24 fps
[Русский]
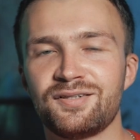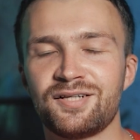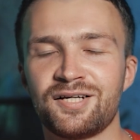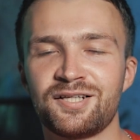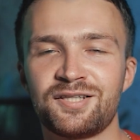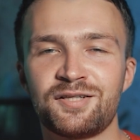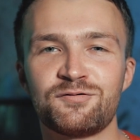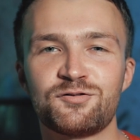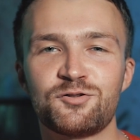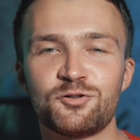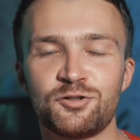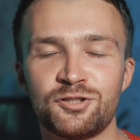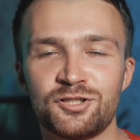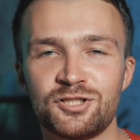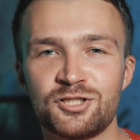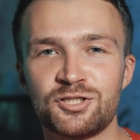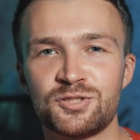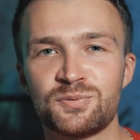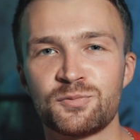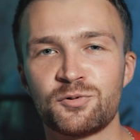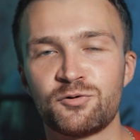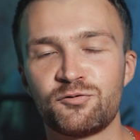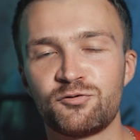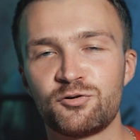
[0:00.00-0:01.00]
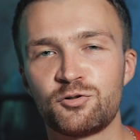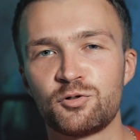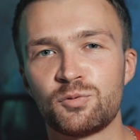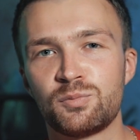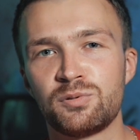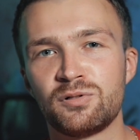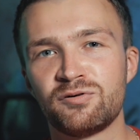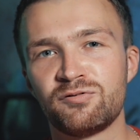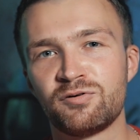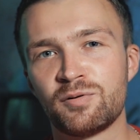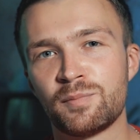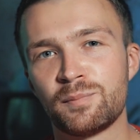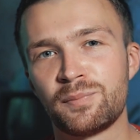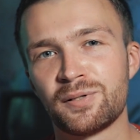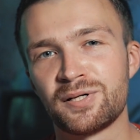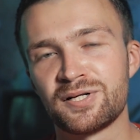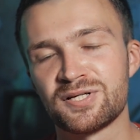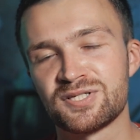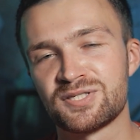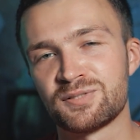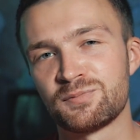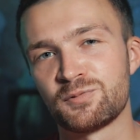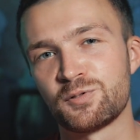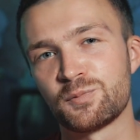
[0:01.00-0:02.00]
На этом все. Надеюсь, мое видео было вам
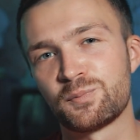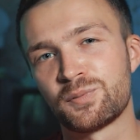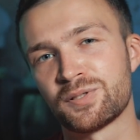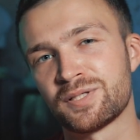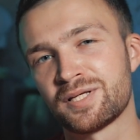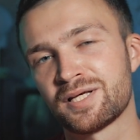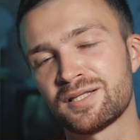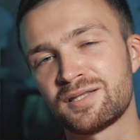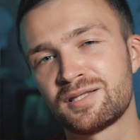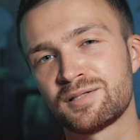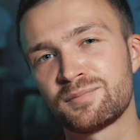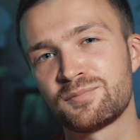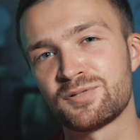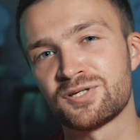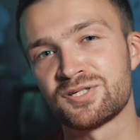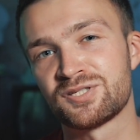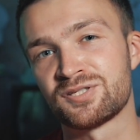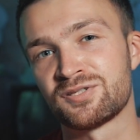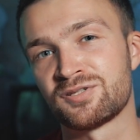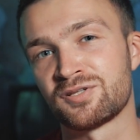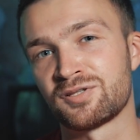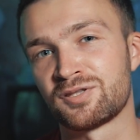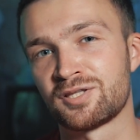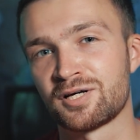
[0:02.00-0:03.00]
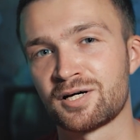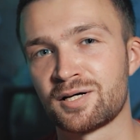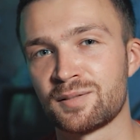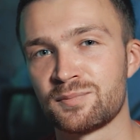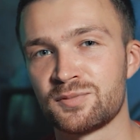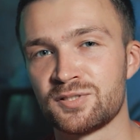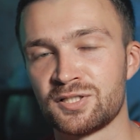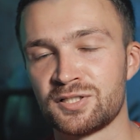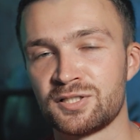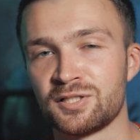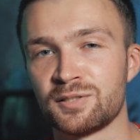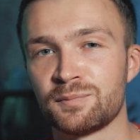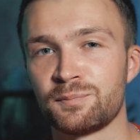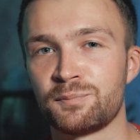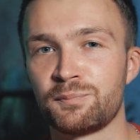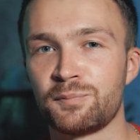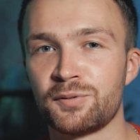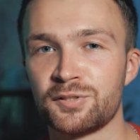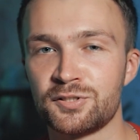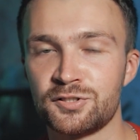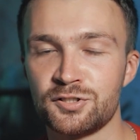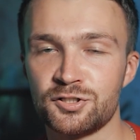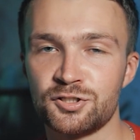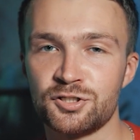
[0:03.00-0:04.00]
полезным и понятным. Если это так, обязательно
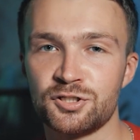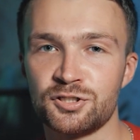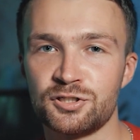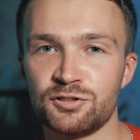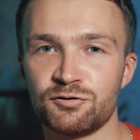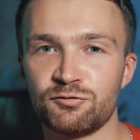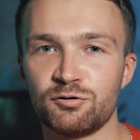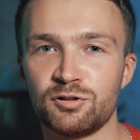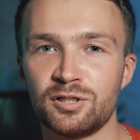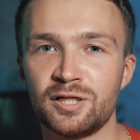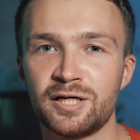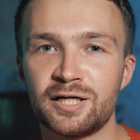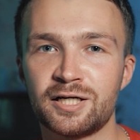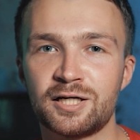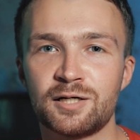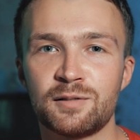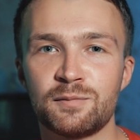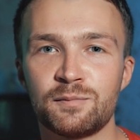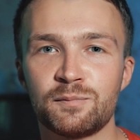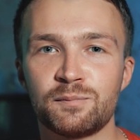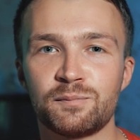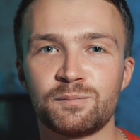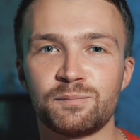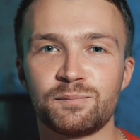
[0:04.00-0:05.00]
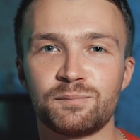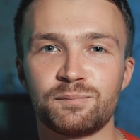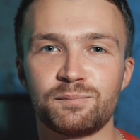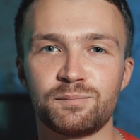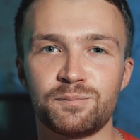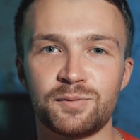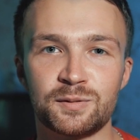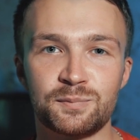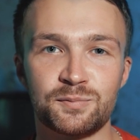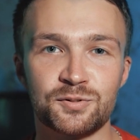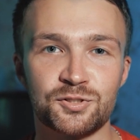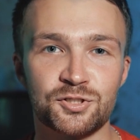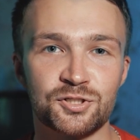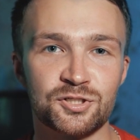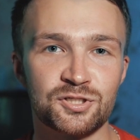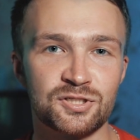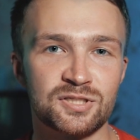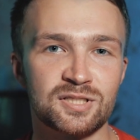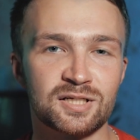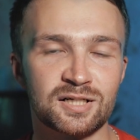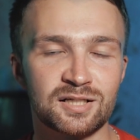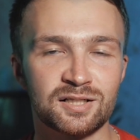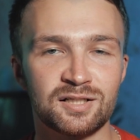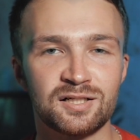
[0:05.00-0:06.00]
поддержите его лайком,
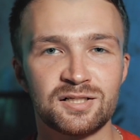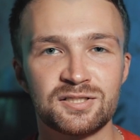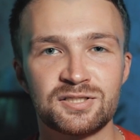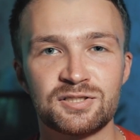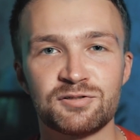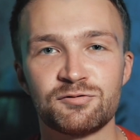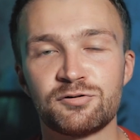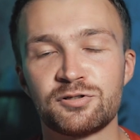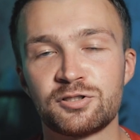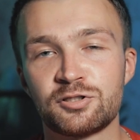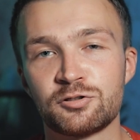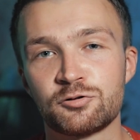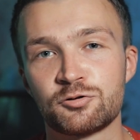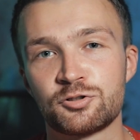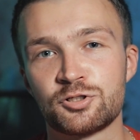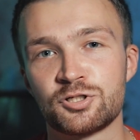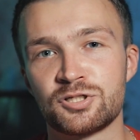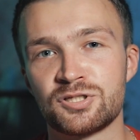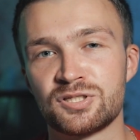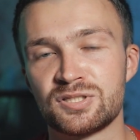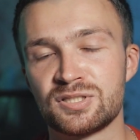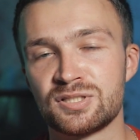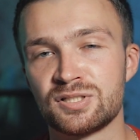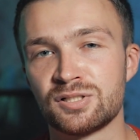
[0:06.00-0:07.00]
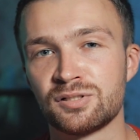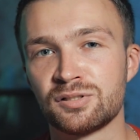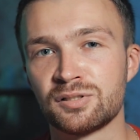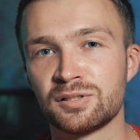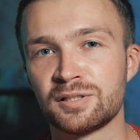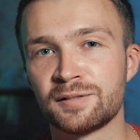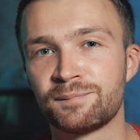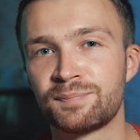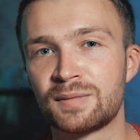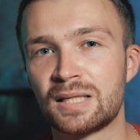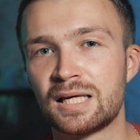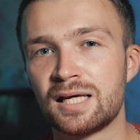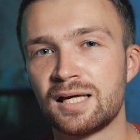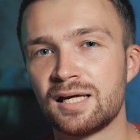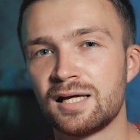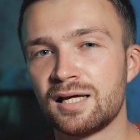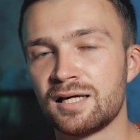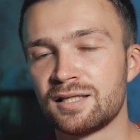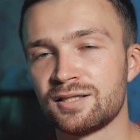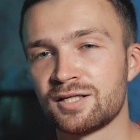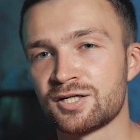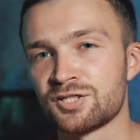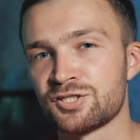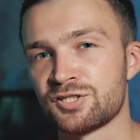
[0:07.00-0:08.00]
подпишитесь на канал, если вы это вообще не сделали.
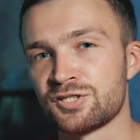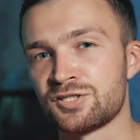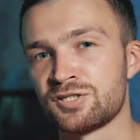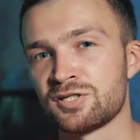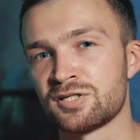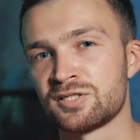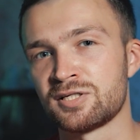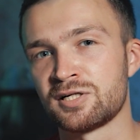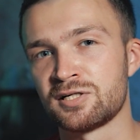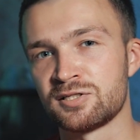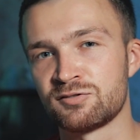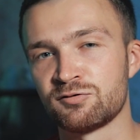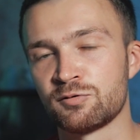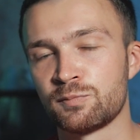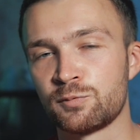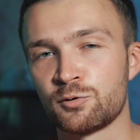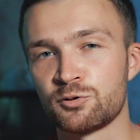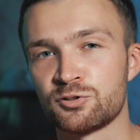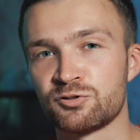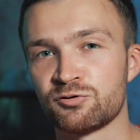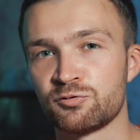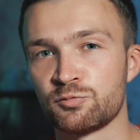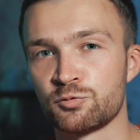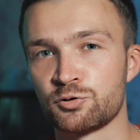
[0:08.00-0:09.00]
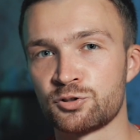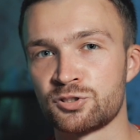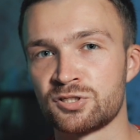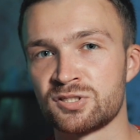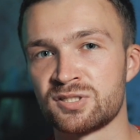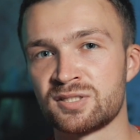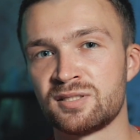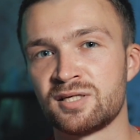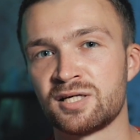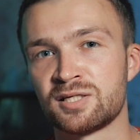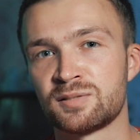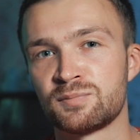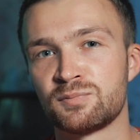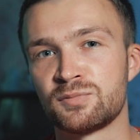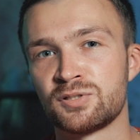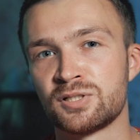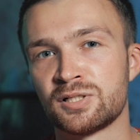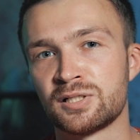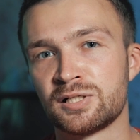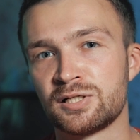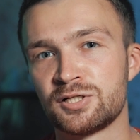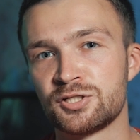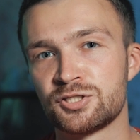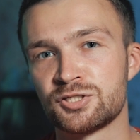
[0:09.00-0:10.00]
Также, если остались вопросы, вы можете задать
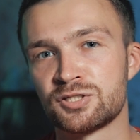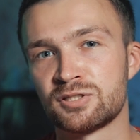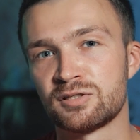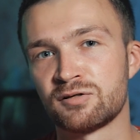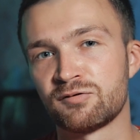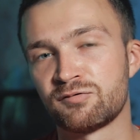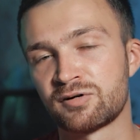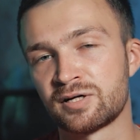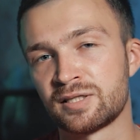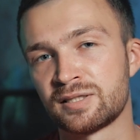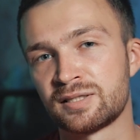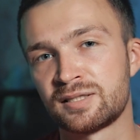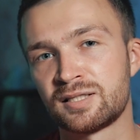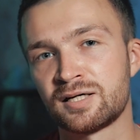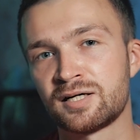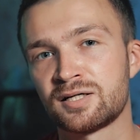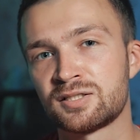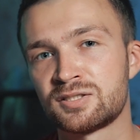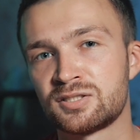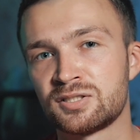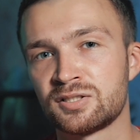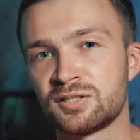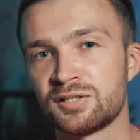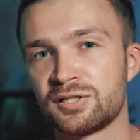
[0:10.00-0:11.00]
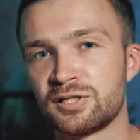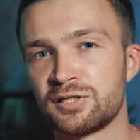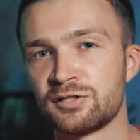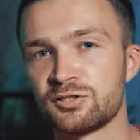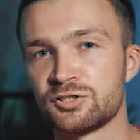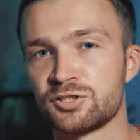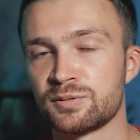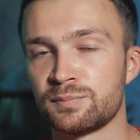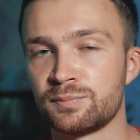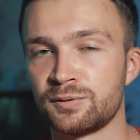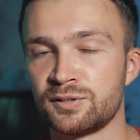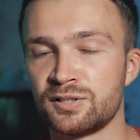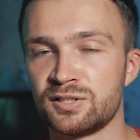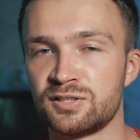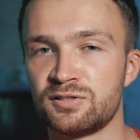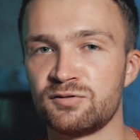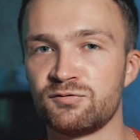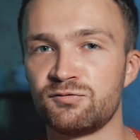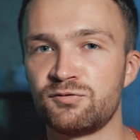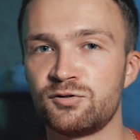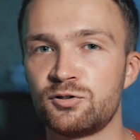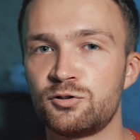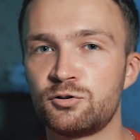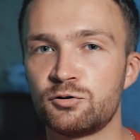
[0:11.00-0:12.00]
мне лично ВКонтакте или же под
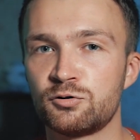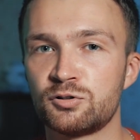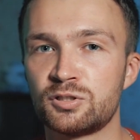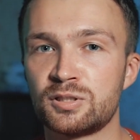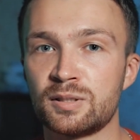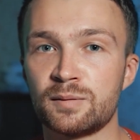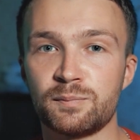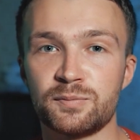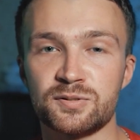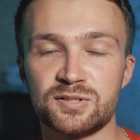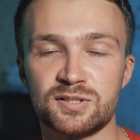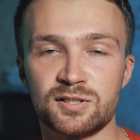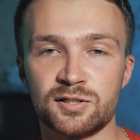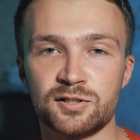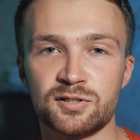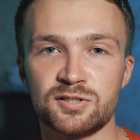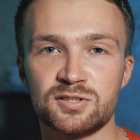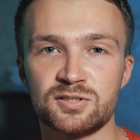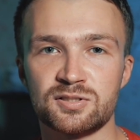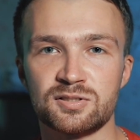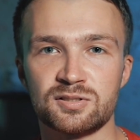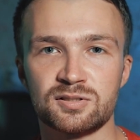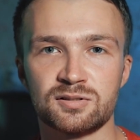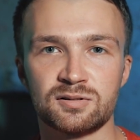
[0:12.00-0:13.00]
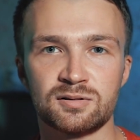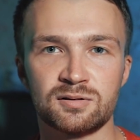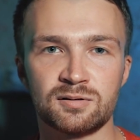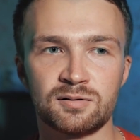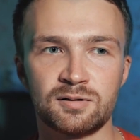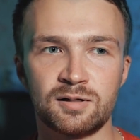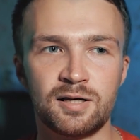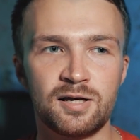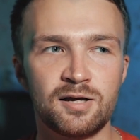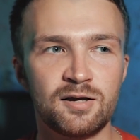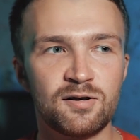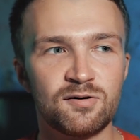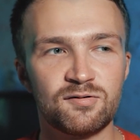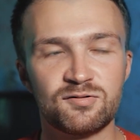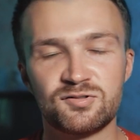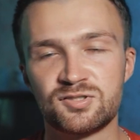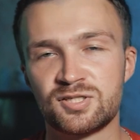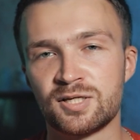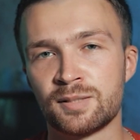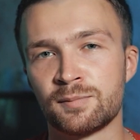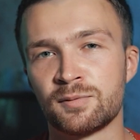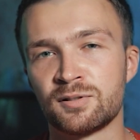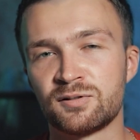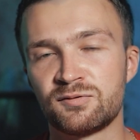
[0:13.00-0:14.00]
этим видео. Я постараюсь э,
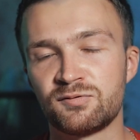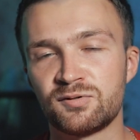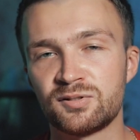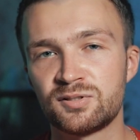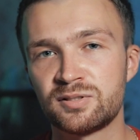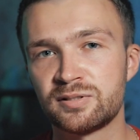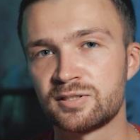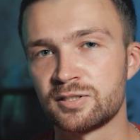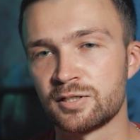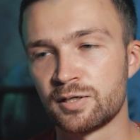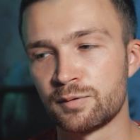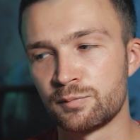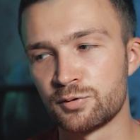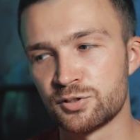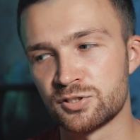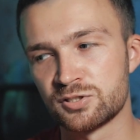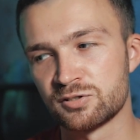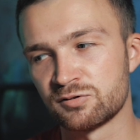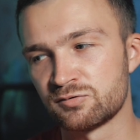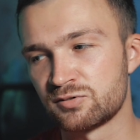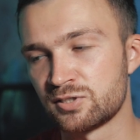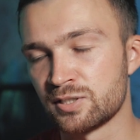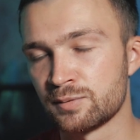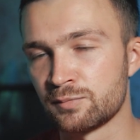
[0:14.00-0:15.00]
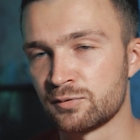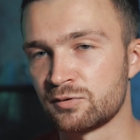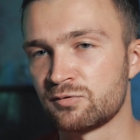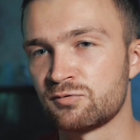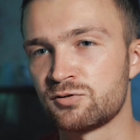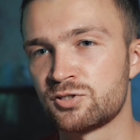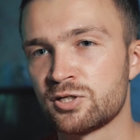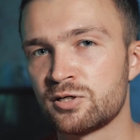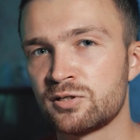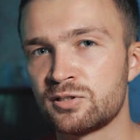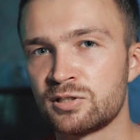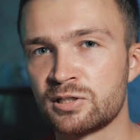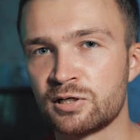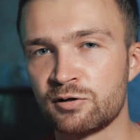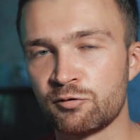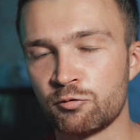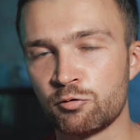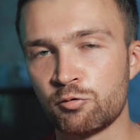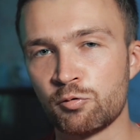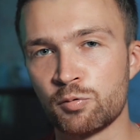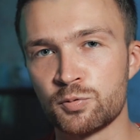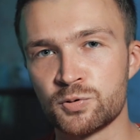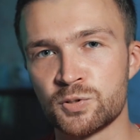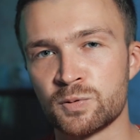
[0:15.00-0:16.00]
всем ответить. Я обычно всем отвечаю,
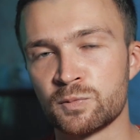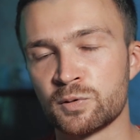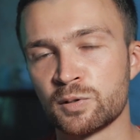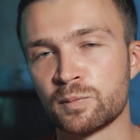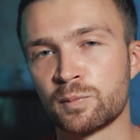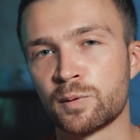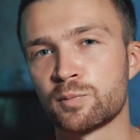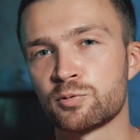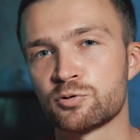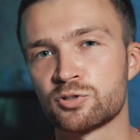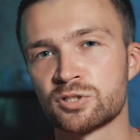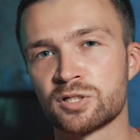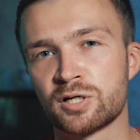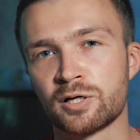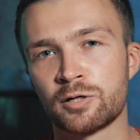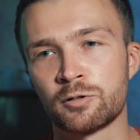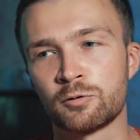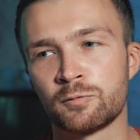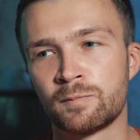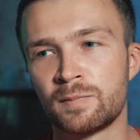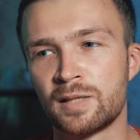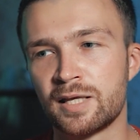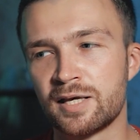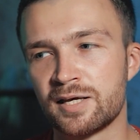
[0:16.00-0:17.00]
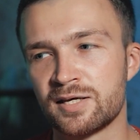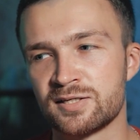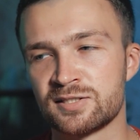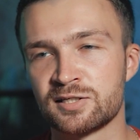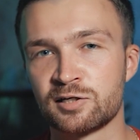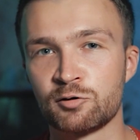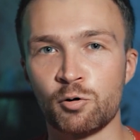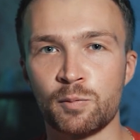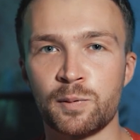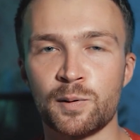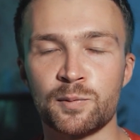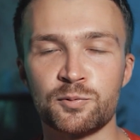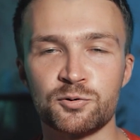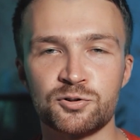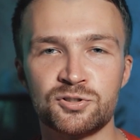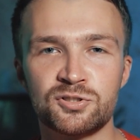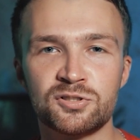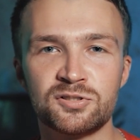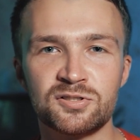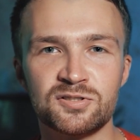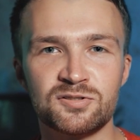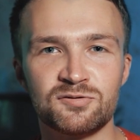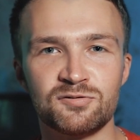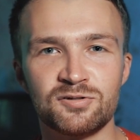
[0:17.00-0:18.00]
никого, в общем, не пропускаю. Если кого
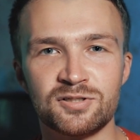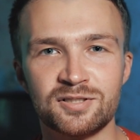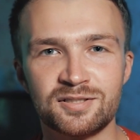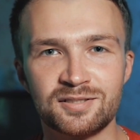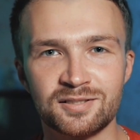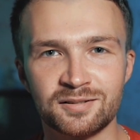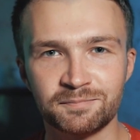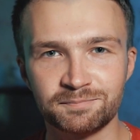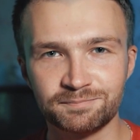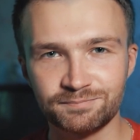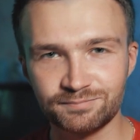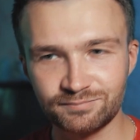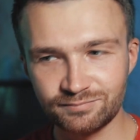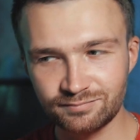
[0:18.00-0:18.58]
пропустил, извините.